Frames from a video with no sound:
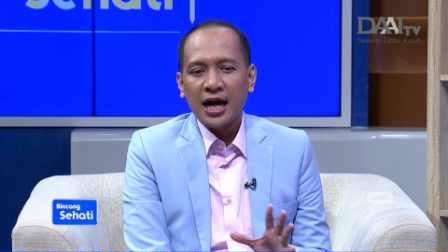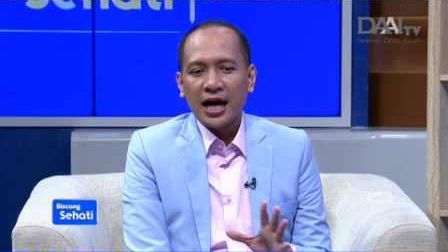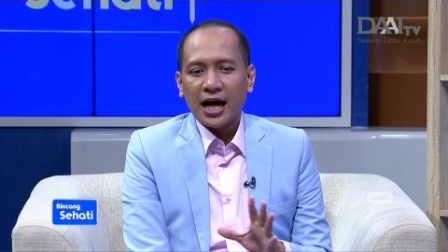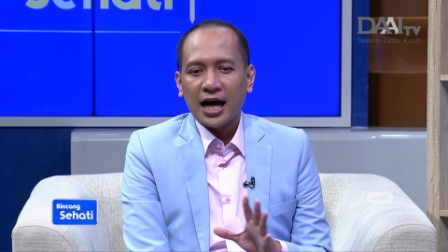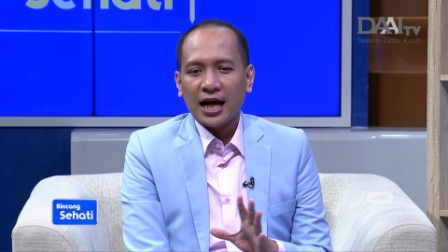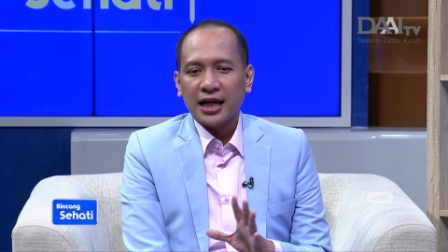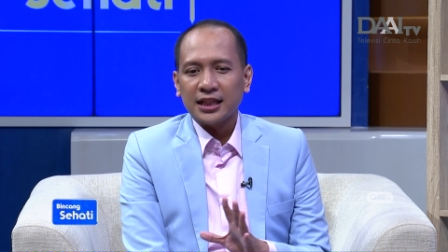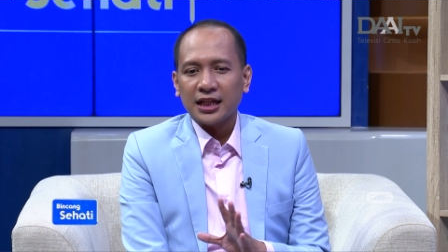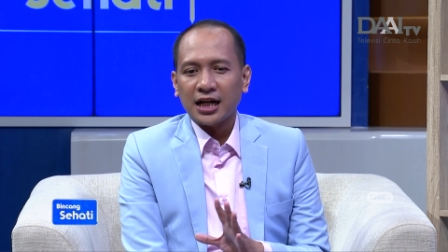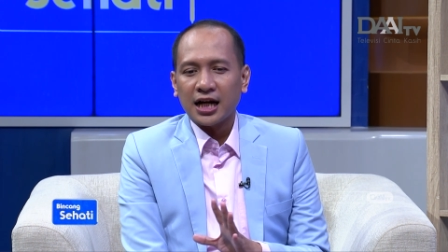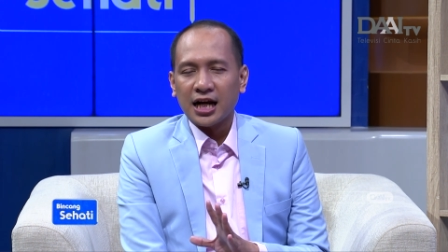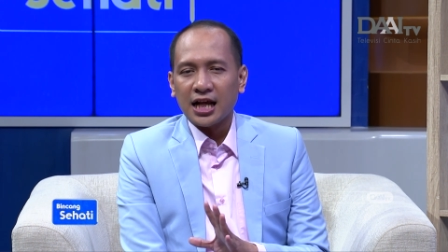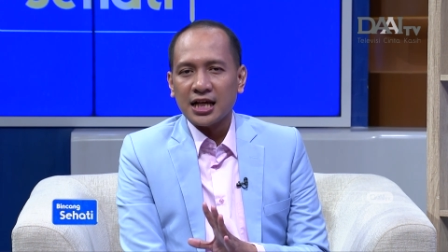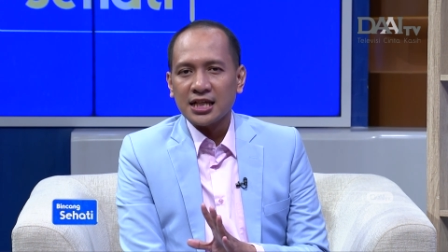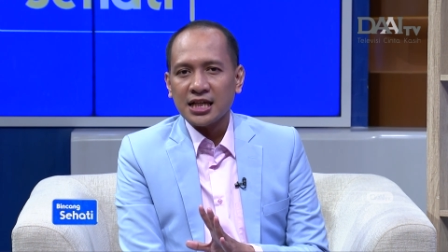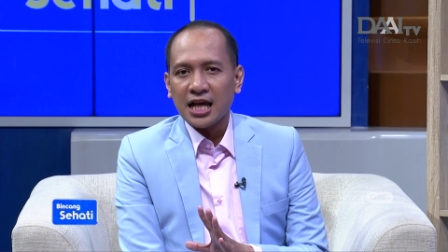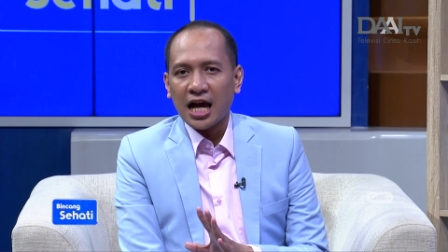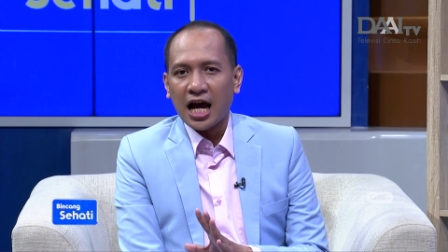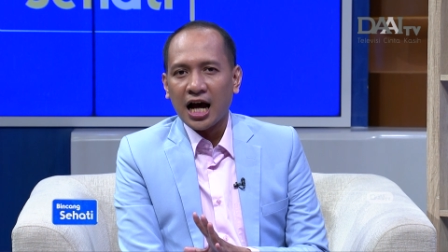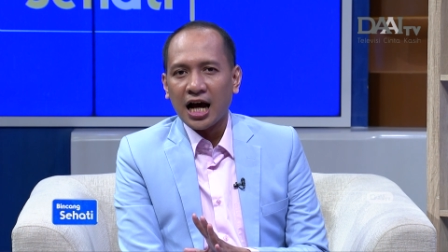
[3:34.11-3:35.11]
antara
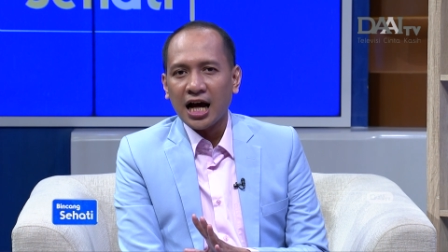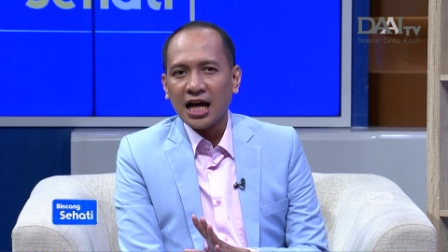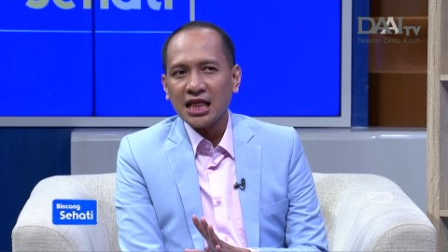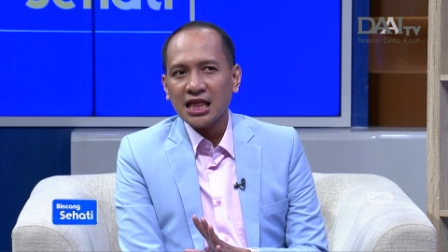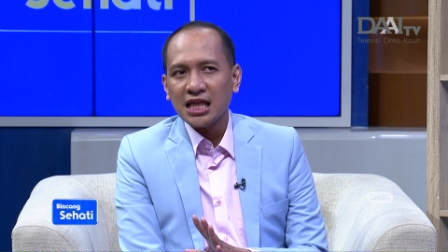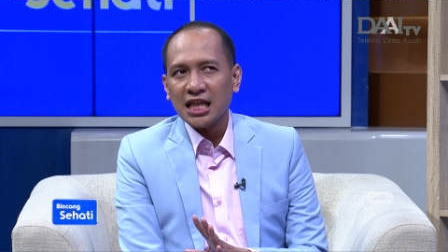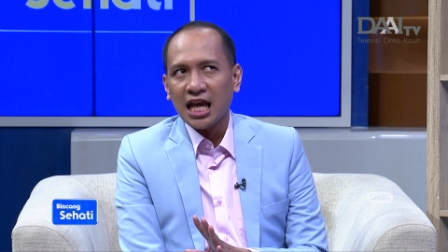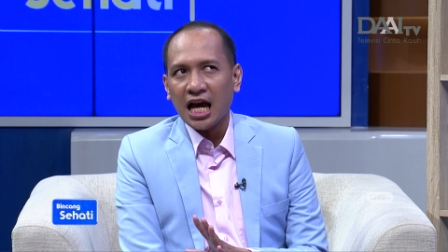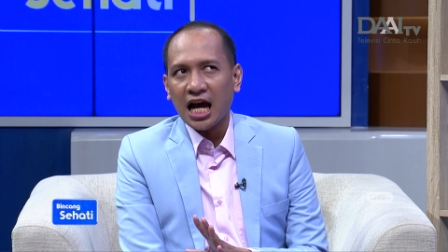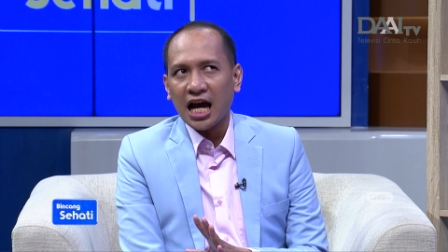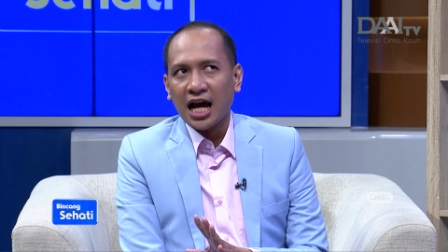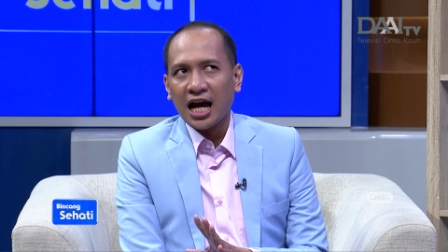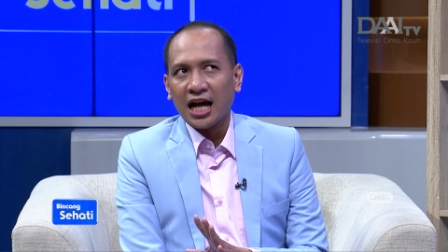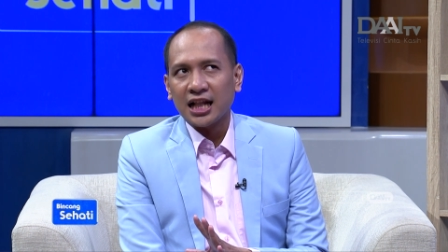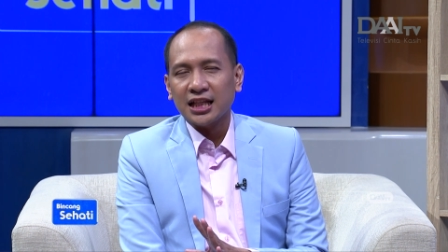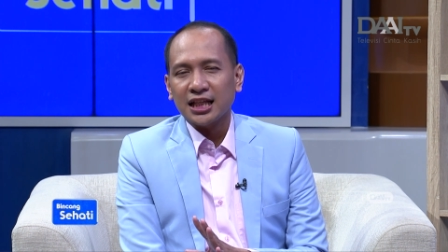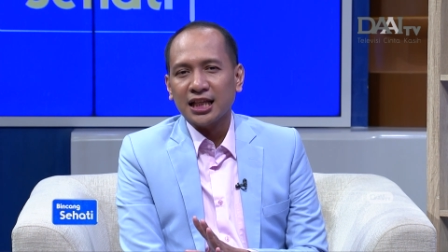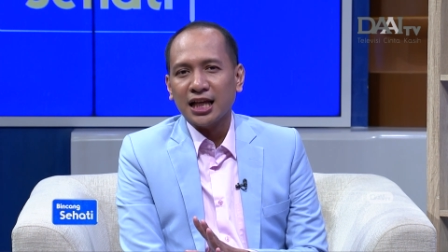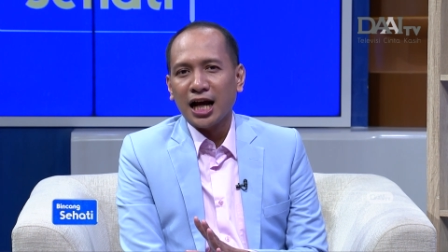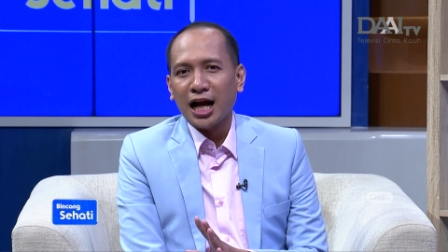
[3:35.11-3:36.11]
nasi hangat yang
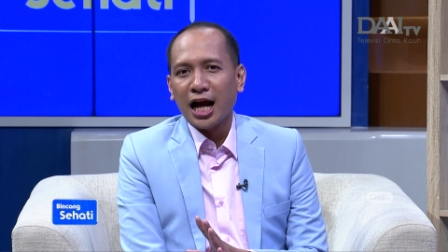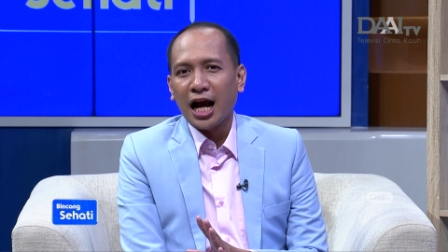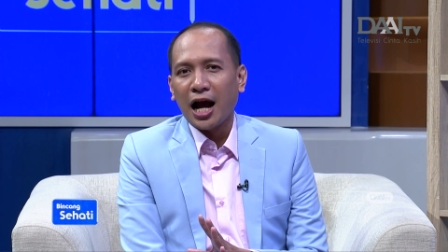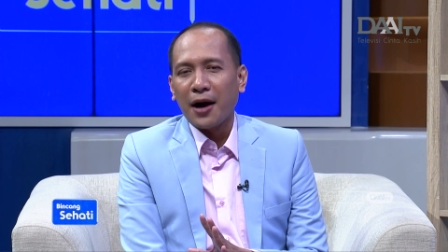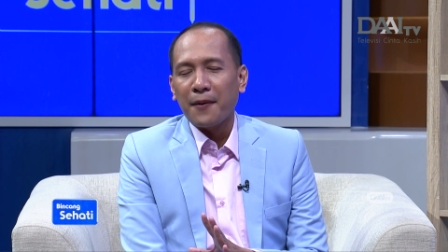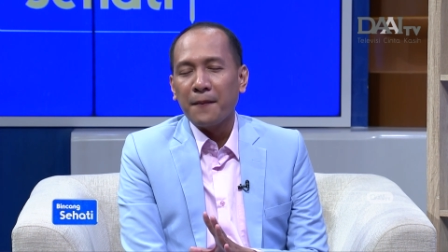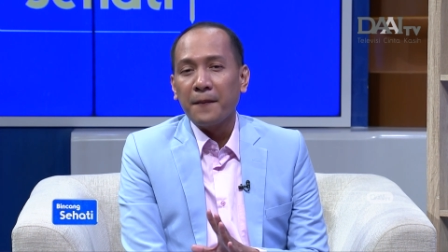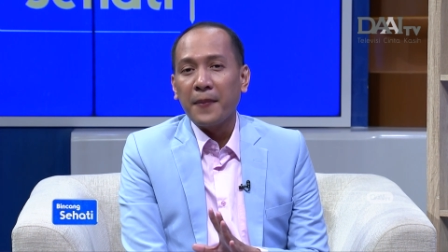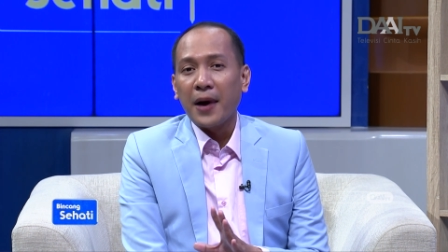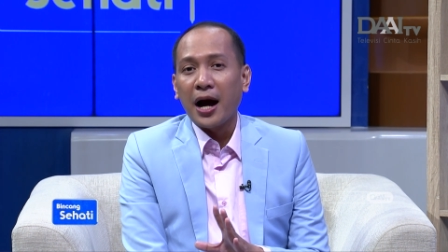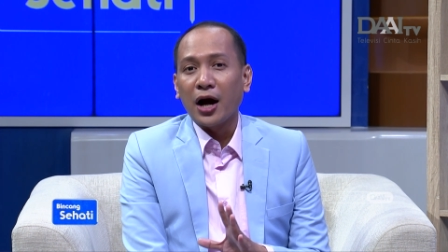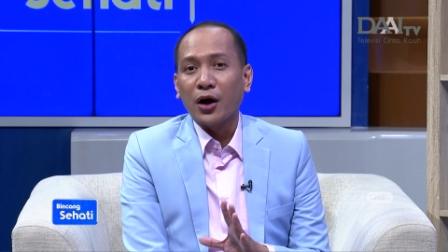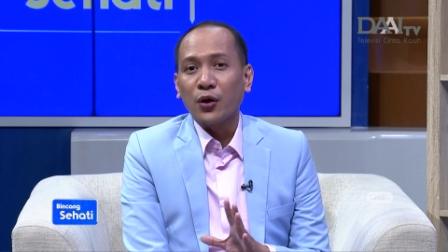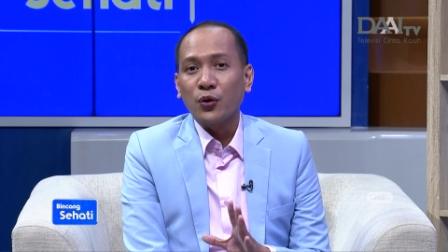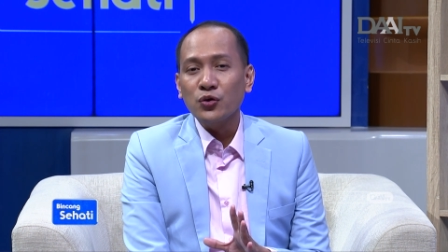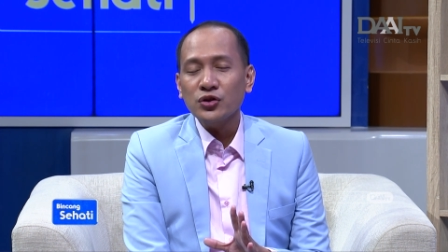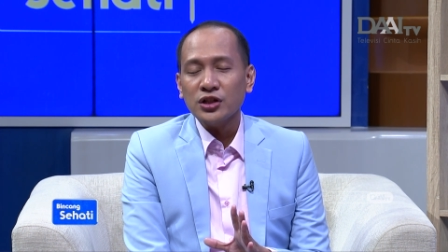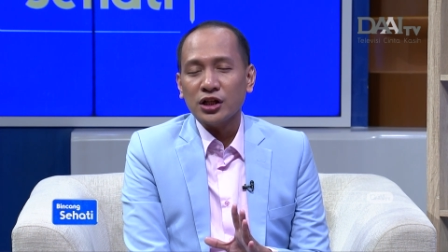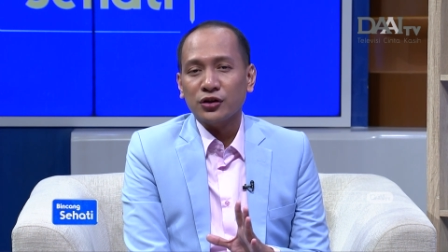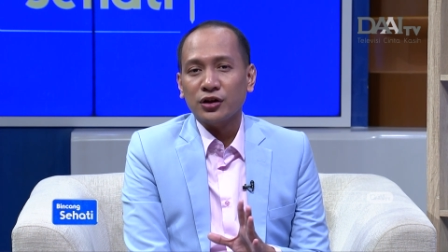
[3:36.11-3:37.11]
katanya nggak
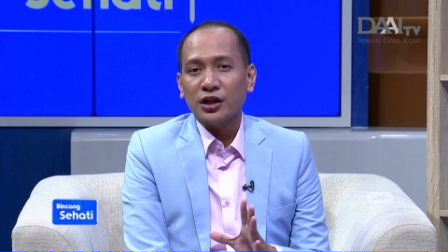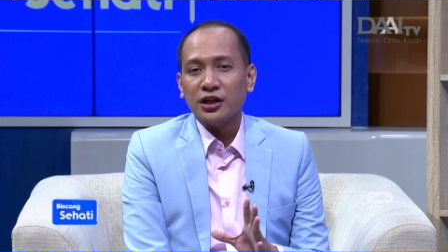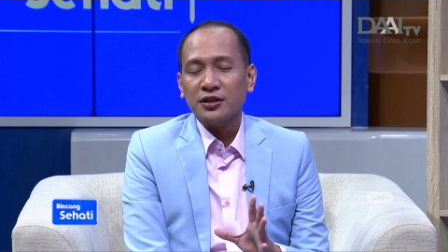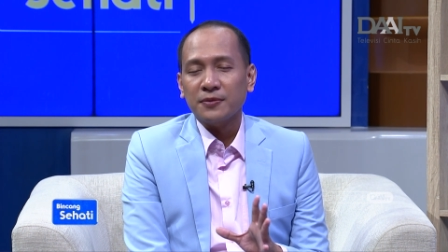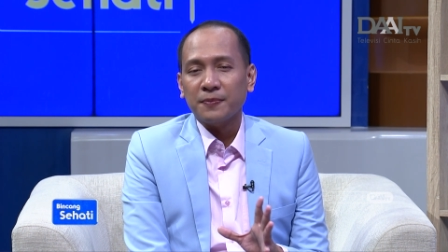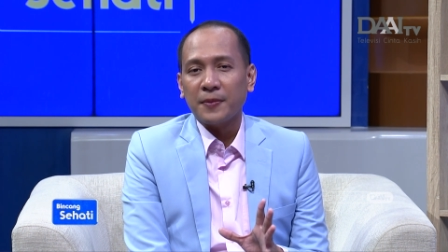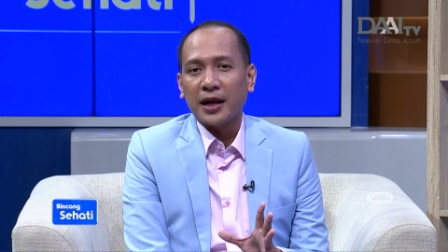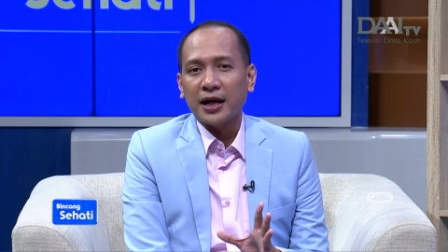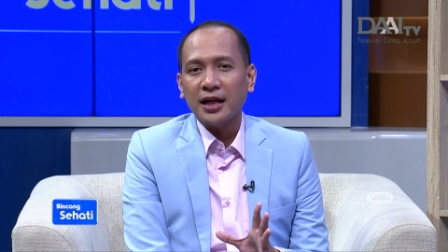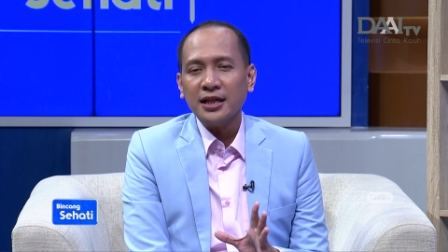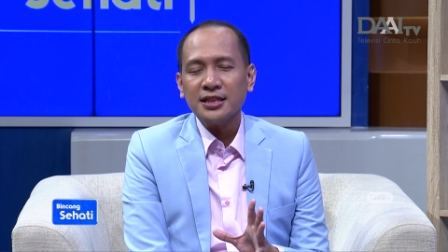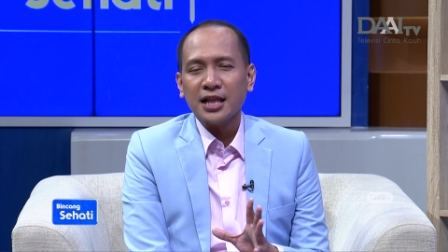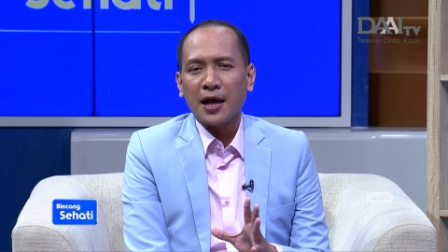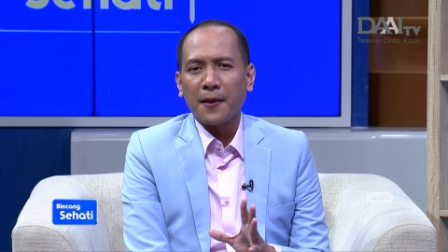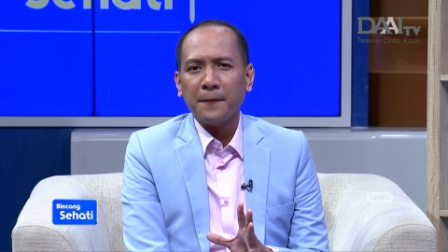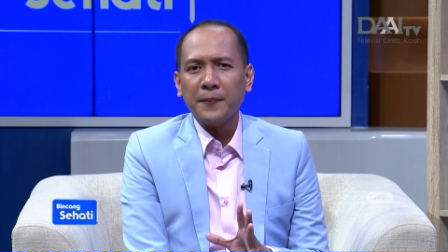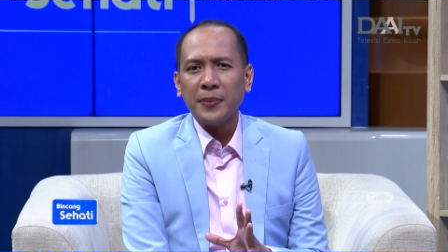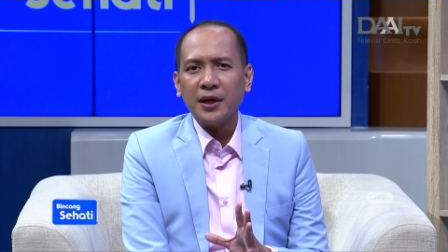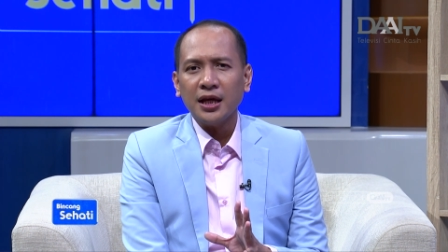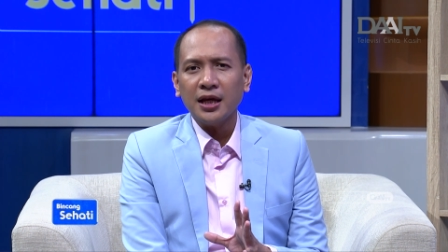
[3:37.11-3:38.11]
bagus atau nasi panas
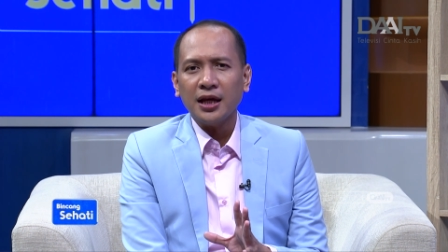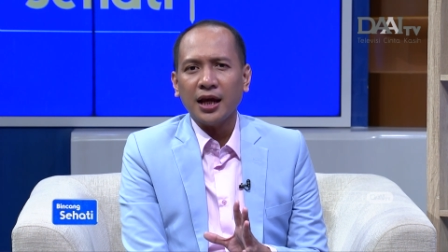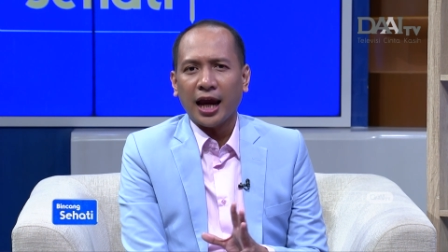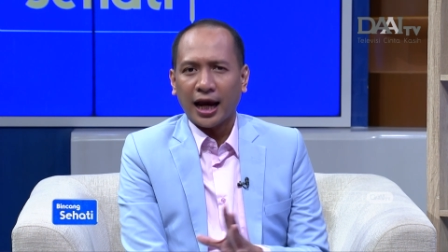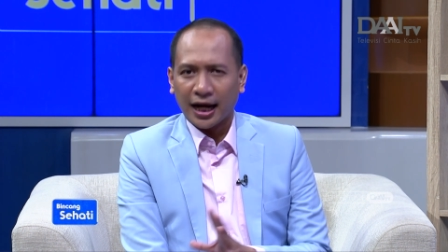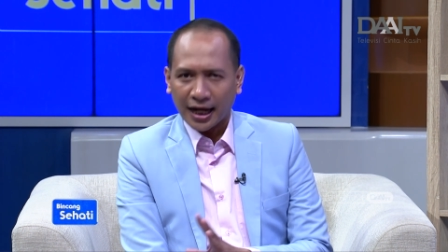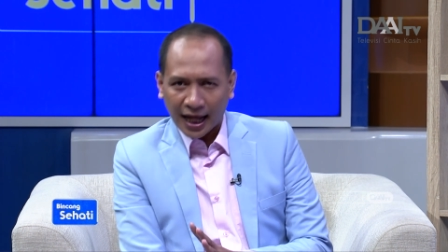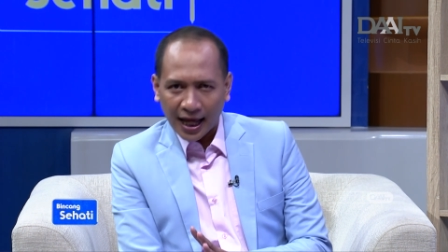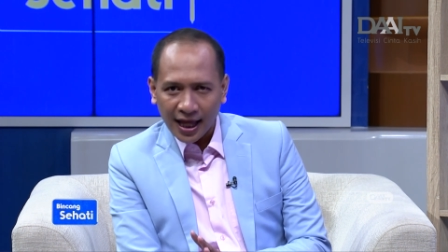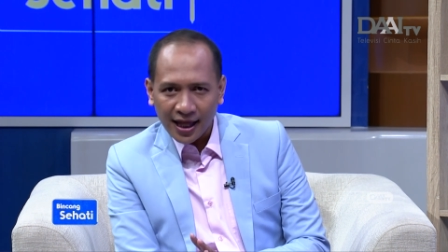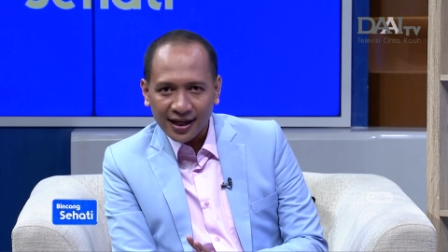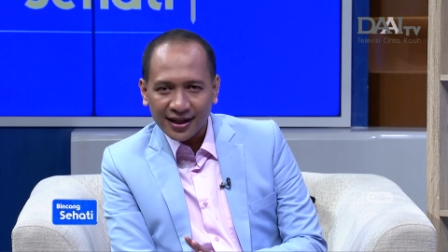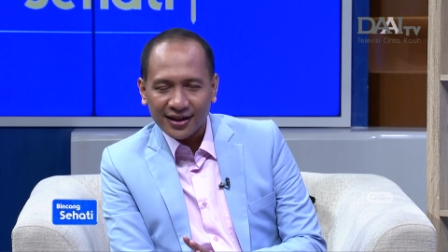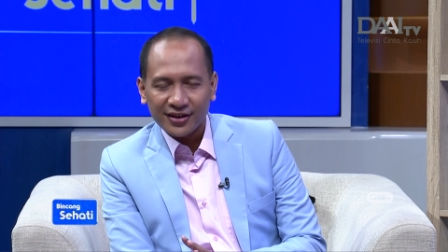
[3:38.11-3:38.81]
tapi enak